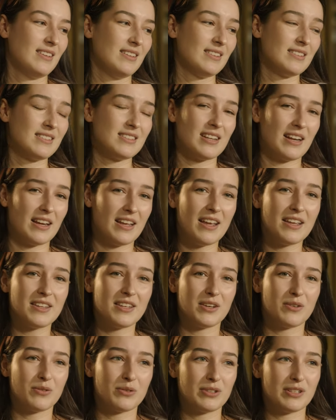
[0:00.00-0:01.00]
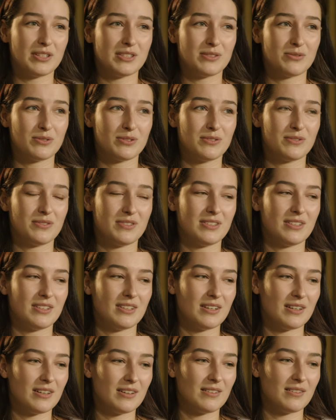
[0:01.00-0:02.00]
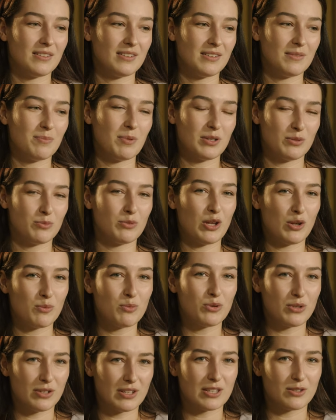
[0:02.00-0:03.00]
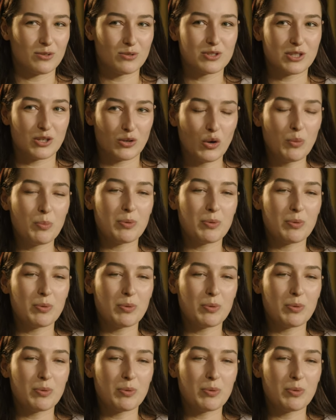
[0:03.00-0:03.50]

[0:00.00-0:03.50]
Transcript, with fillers: настроения вот эти вот все. поэтому я люблю играть русские